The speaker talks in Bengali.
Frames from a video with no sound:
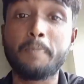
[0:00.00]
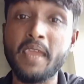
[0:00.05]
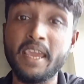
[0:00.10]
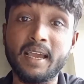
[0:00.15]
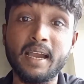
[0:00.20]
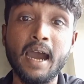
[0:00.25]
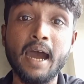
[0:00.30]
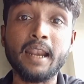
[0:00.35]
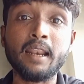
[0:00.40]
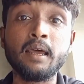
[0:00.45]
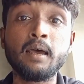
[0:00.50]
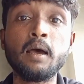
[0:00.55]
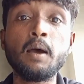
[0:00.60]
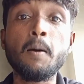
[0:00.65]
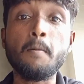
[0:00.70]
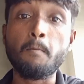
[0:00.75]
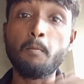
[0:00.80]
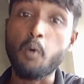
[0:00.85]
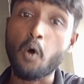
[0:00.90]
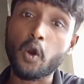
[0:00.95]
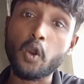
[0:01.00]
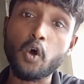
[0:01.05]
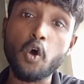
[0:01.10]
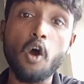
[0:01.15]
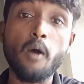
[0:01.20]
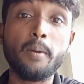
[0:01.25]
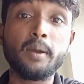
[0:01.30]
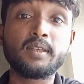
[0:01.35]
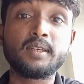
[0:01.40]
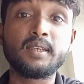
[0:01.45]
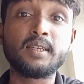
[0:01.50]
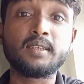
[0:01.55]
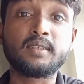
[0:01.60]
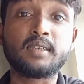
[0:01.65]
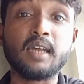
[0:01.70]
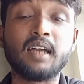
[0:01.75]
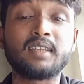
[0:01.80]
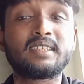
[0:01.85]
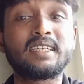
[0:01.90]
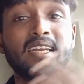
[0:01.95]
বেকার বড় হবে
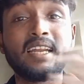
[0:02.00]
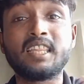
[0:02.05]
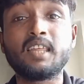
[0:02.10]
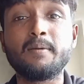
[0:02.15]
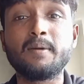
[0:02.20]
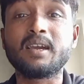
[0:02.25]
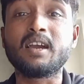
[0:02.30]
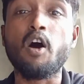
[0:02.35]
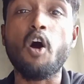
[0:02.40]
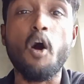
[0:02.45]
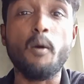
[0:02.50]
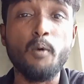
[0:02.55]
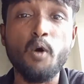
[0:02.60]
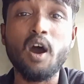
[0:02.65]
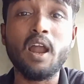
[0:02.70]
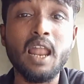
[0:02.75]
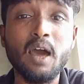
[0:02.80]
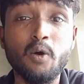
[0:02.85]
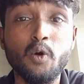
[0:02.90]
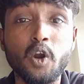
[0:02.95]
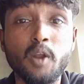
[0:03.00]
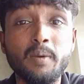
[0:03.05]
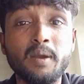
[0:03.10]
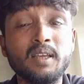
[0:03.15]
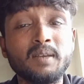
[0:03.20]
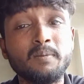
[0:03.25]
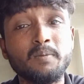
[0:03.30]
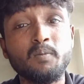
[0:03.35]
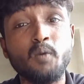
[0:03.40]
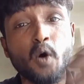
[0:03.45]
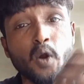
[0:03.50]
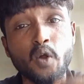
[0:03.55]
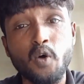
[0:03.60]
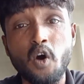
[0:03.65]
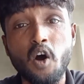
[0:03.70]
জিনিসটা ছেড়ে দেবে অবহেলা করবে বড়